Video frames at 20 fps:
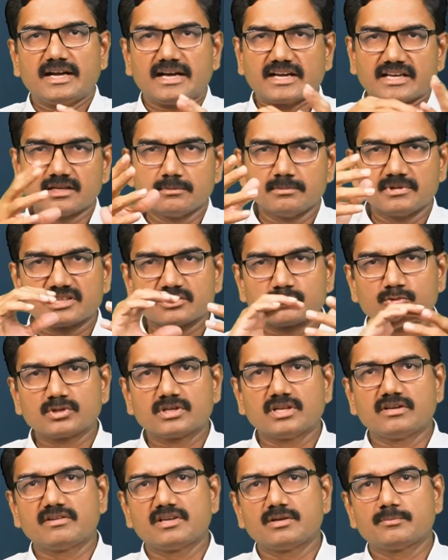అగ్గి మీద
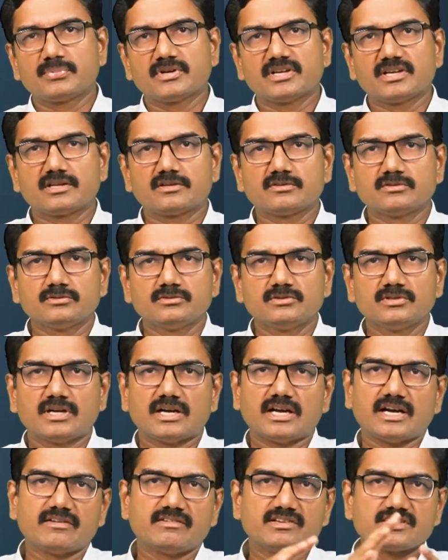గుగ్గిలం అయిపోయారు
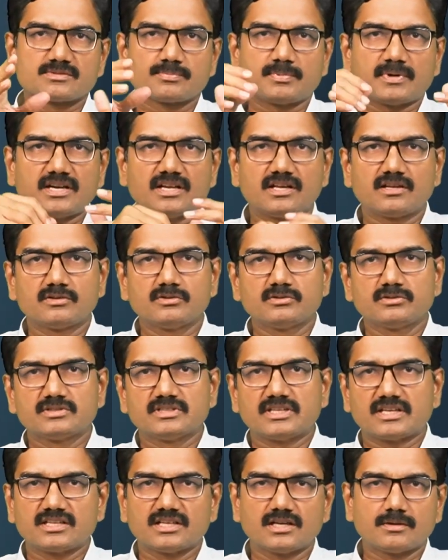ఆవేశపడ్డారు
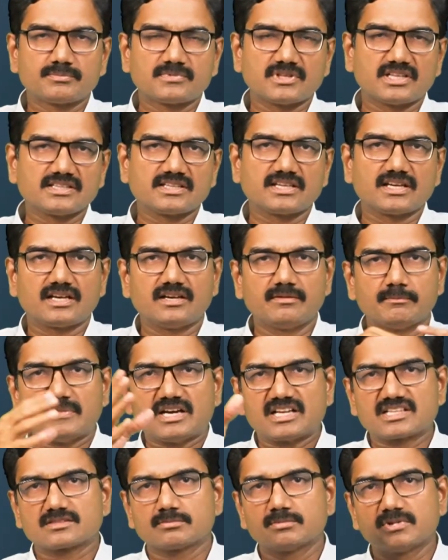దర్యాప్తు అధికారిని
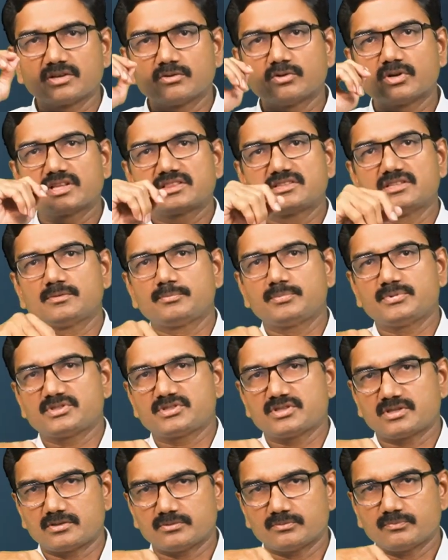మార్చమని కూడా
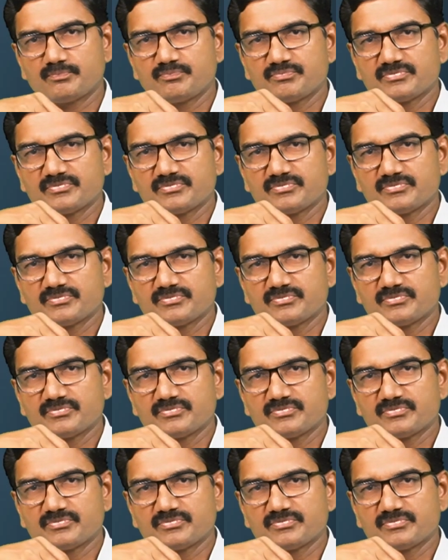తీర్పిచ్చారు